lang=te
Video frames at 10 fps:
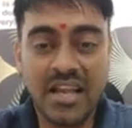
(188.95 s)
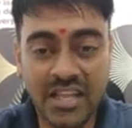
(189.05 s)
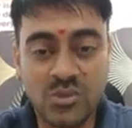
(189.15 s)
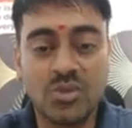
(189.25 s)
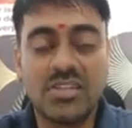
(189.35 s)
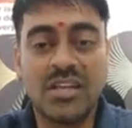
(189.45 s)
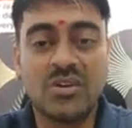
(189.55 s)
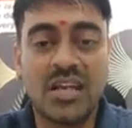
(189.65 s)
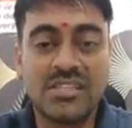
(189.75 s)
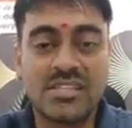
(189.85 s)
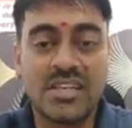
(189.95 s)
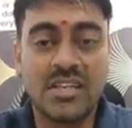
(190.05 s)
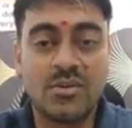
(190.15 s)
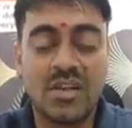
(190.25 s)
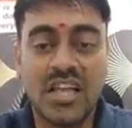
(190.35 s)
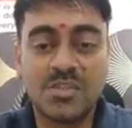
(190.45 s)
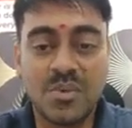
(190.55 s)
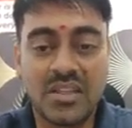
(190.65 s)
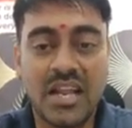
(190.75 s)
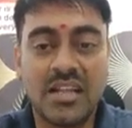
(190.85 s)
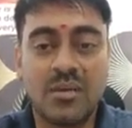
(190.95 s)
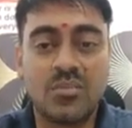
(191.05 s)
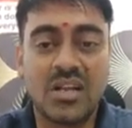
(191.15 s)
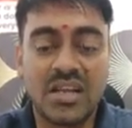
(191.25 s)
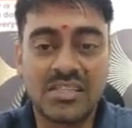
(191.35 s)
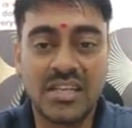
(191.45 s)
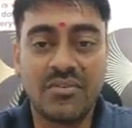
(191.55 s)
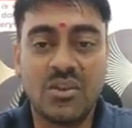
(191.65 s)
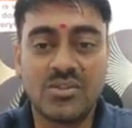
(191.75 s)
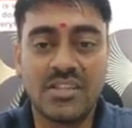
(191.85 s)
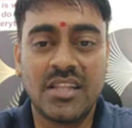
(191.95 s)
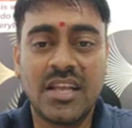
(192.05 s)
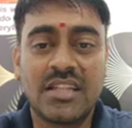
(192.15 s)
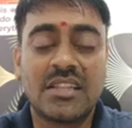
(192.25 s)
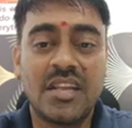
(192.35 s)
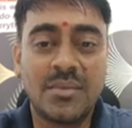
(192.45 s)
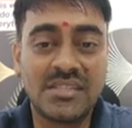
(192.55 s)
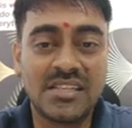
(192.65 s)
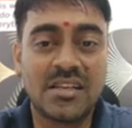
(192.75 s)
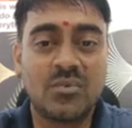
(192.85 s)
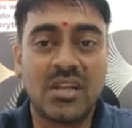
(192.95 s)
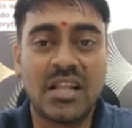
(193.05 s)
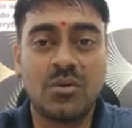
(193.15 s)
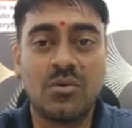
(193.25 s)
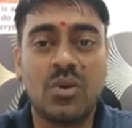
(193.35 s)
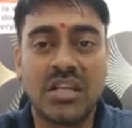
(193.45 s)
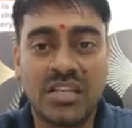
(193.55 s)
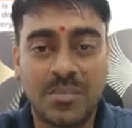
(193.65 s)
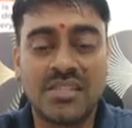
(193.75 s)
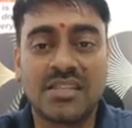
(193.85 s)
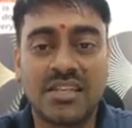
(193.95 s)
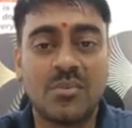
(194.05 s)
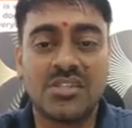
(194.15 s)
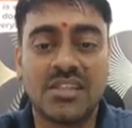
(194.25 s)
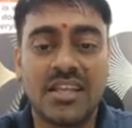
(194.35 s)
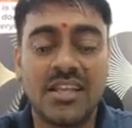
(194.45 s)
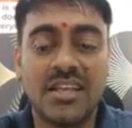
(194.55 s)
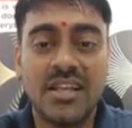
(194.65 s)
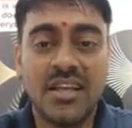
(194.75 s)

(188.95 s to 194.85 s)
నా సొంత చెక్ రాసిస్తాను నేను లాస్ట్ మంత్ నా ఇన్కమ్ కూడా లక్ష ఇరవై వేలు వచ్చింది గత త్రీ మంత్స్ ఇన్కమ్ కూడా నాకు మూడు లక్షల ప్లస్ ఇన్కమ్ వచ్చింది